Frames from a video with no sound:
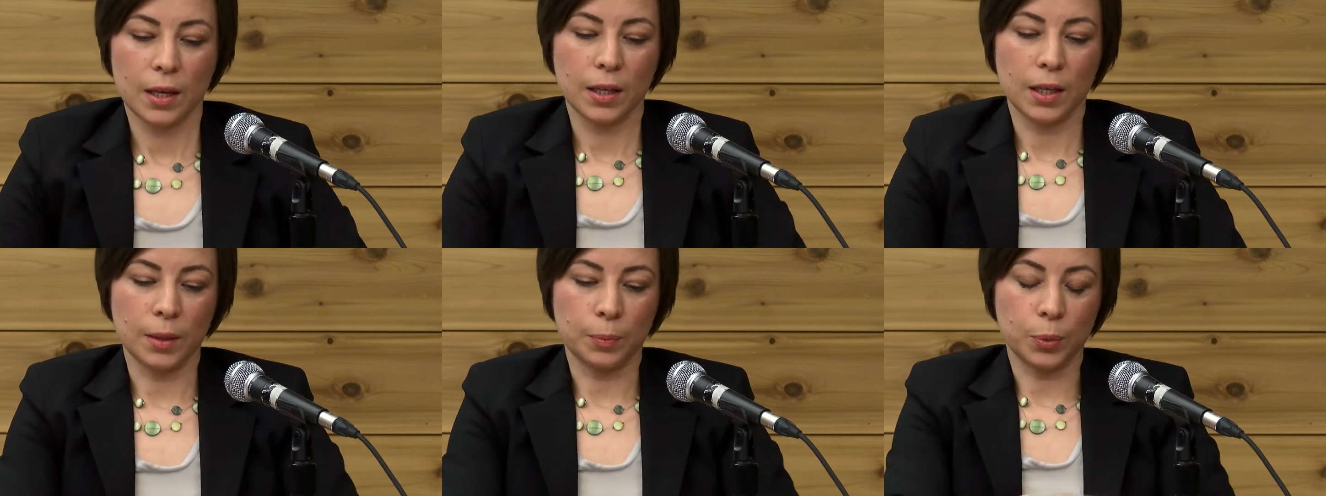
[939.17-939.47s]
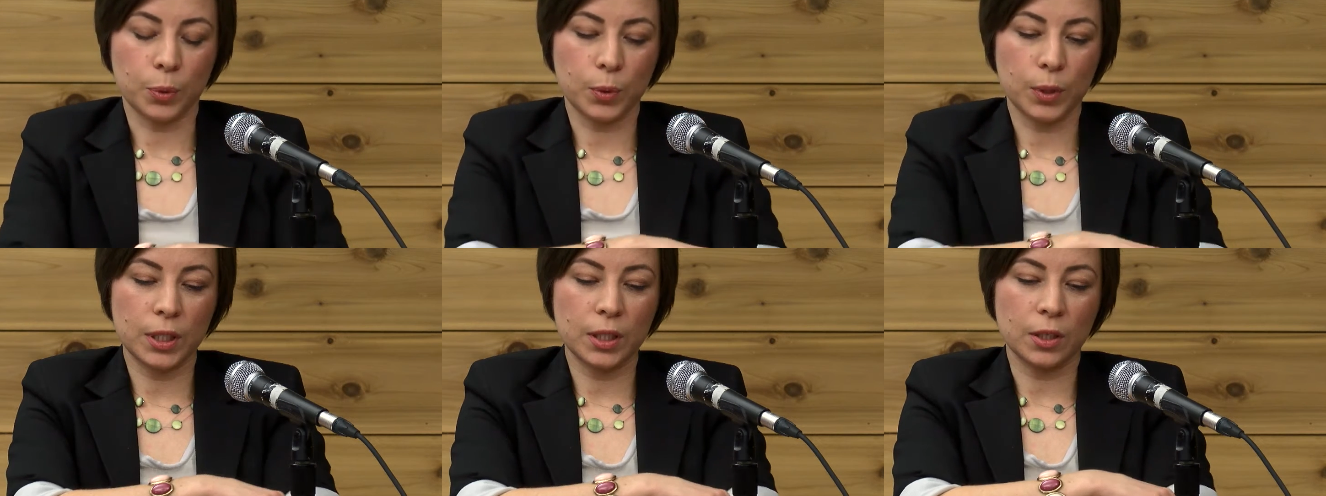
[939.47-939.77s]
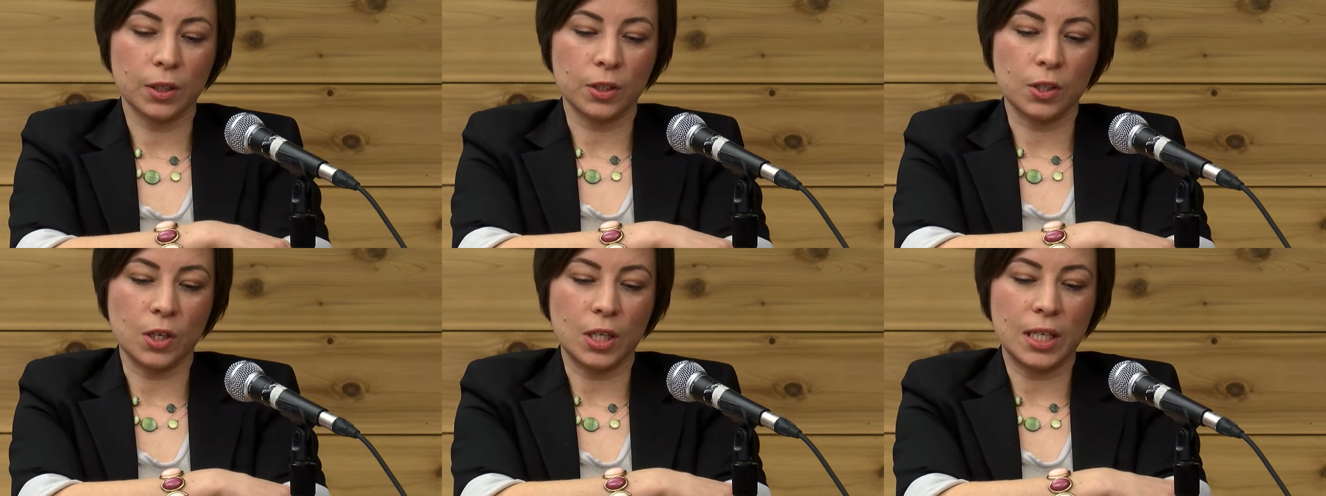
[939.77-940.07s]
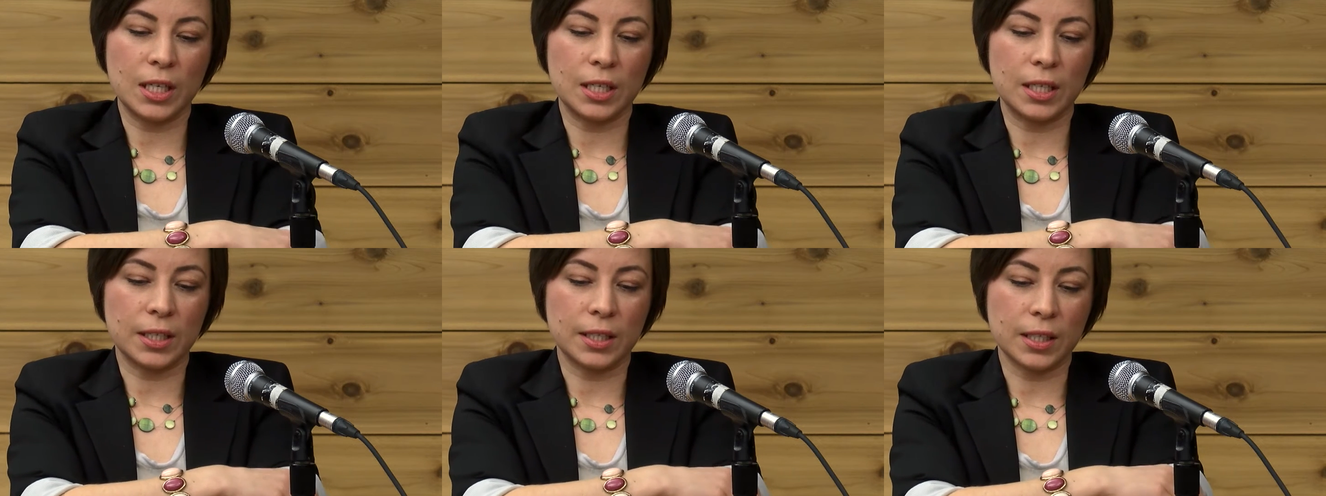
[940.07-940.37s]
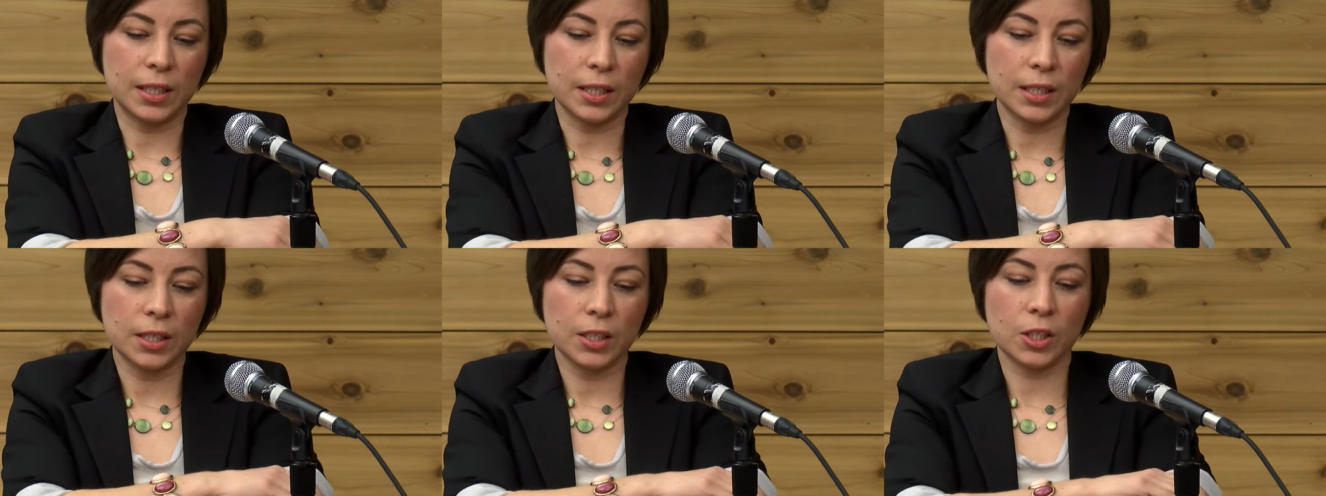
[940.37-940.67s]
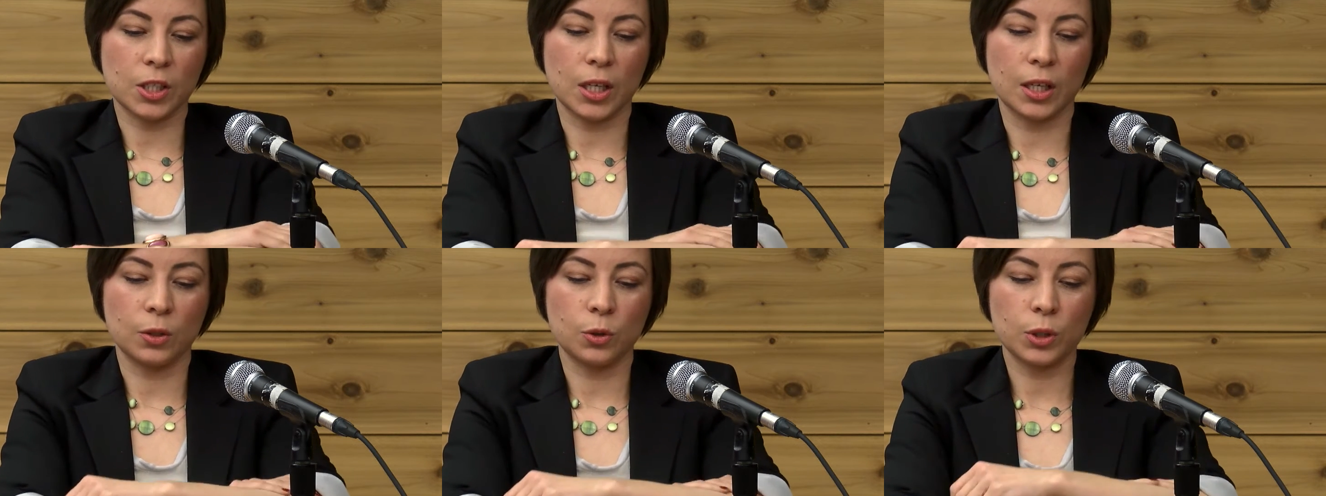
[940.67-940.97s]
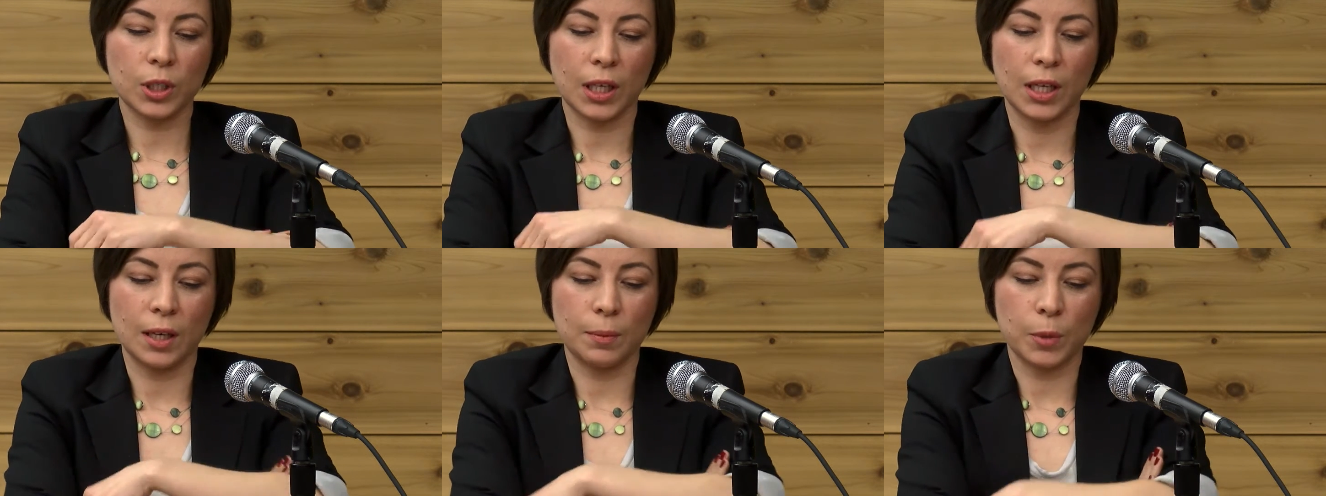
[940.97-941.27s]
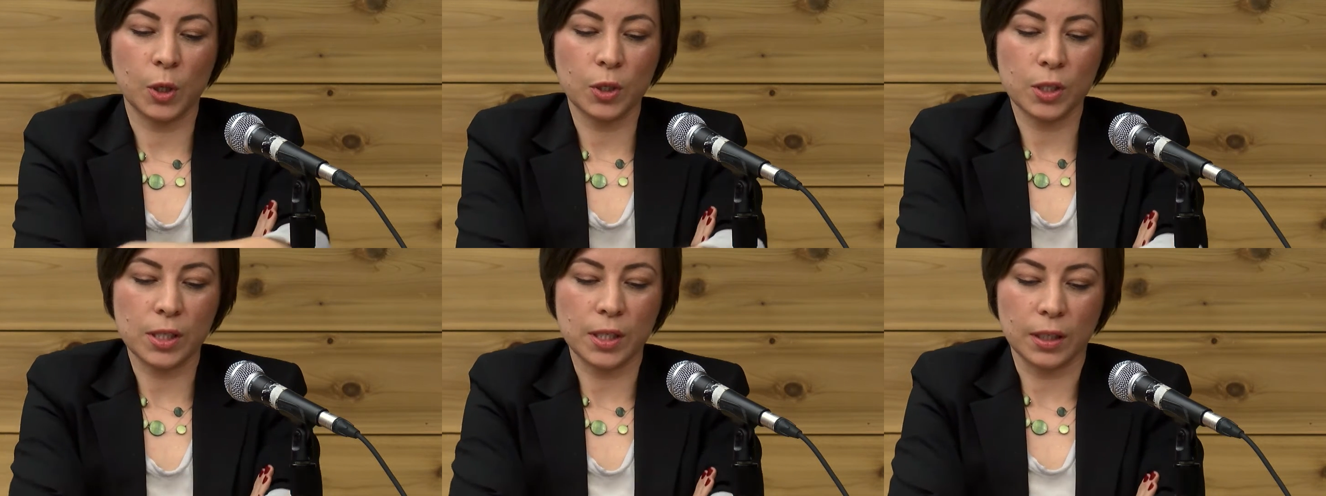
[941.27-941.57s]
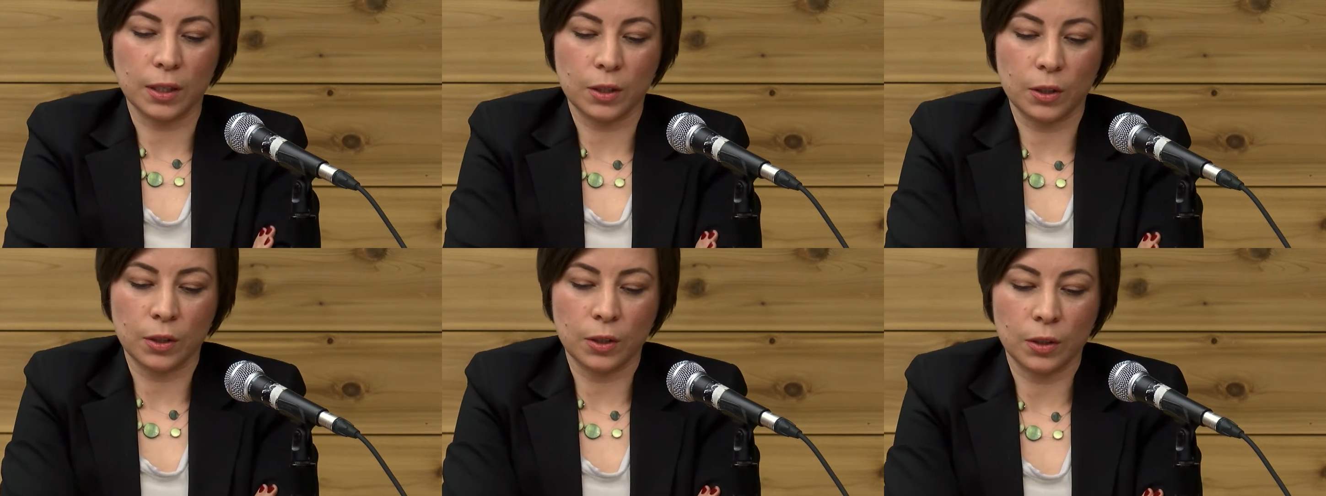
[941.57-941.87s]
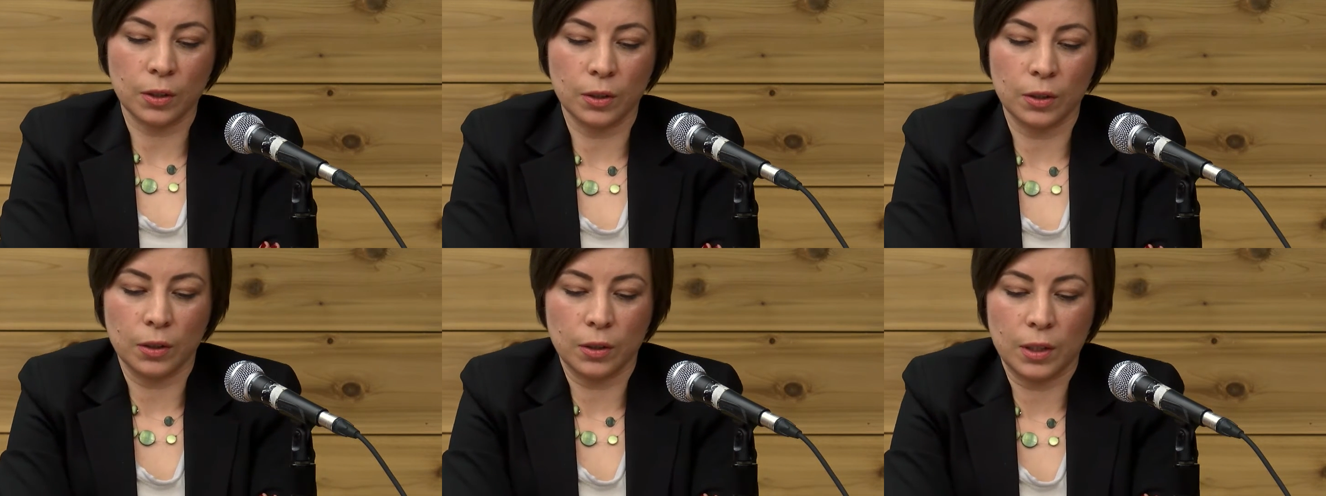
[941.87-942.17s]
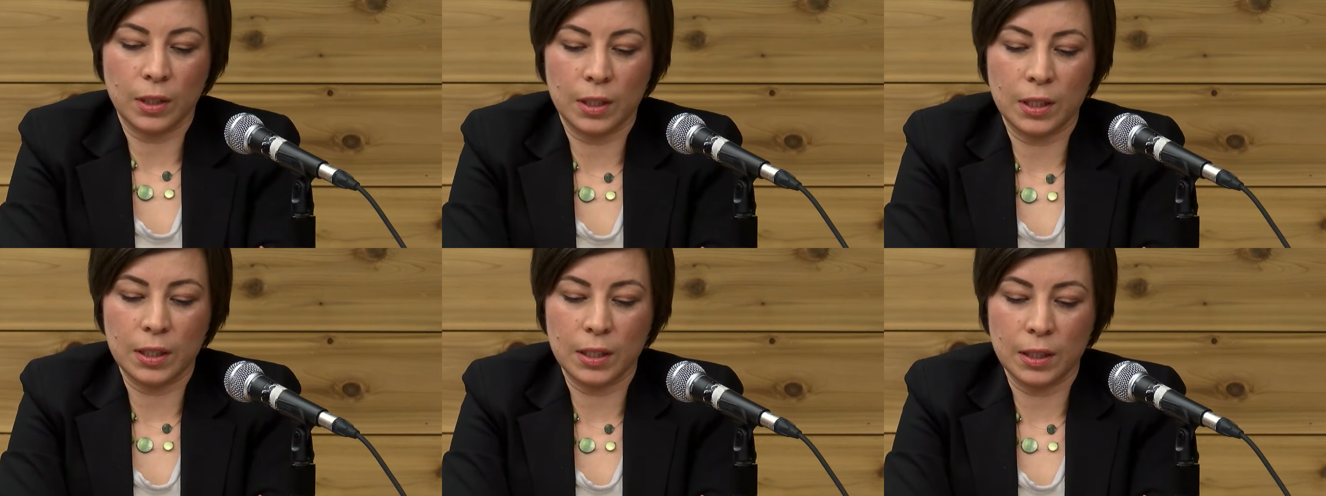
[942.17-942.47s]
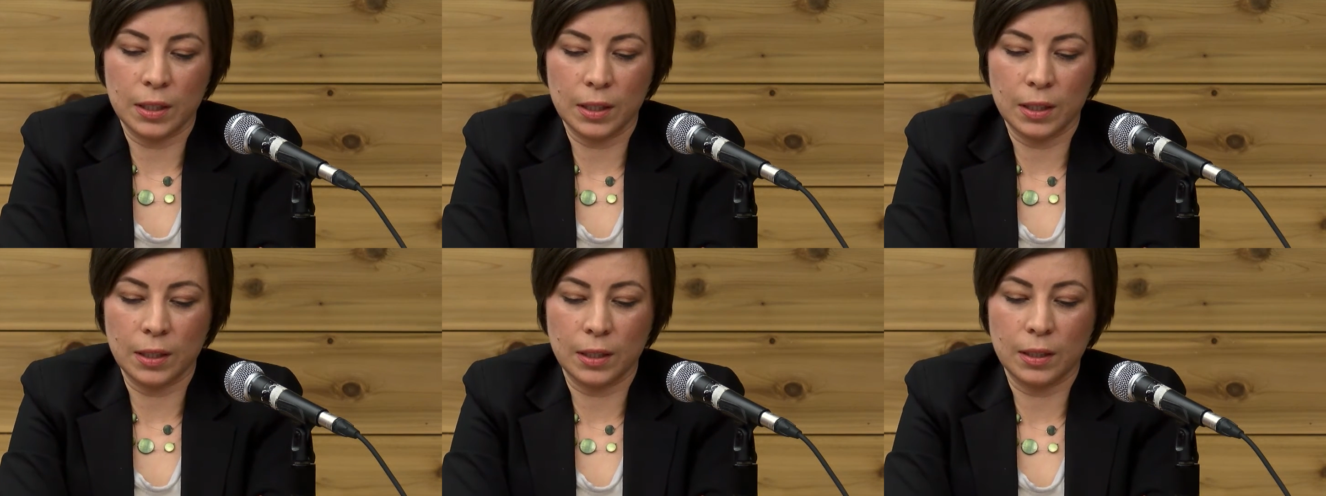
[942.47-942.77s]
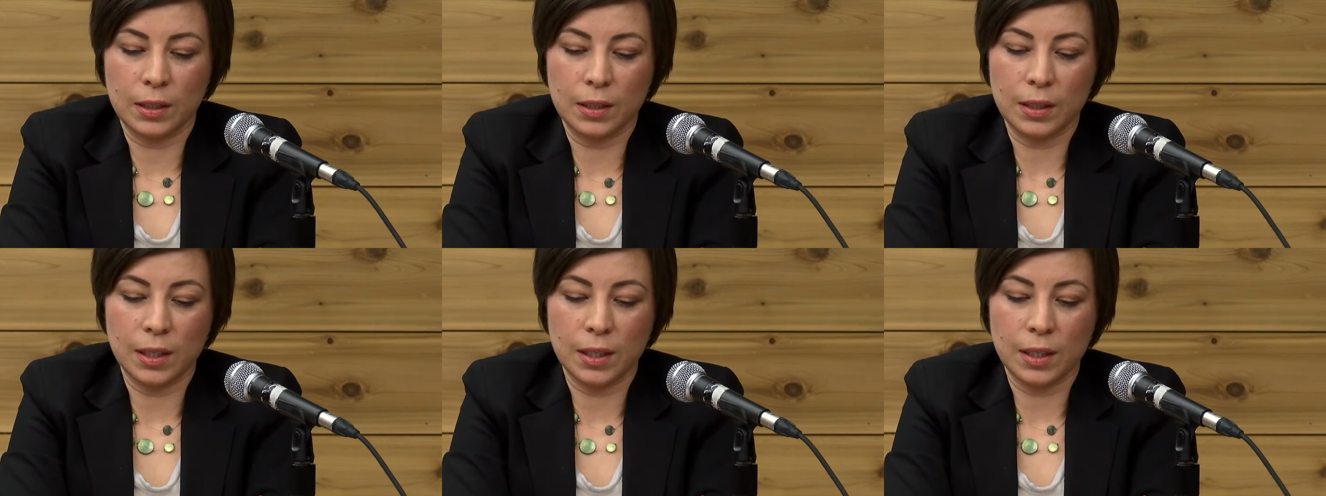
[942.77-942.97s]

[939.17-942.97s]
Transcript: Et puis dans les litiges, un autre élément, c'est que les,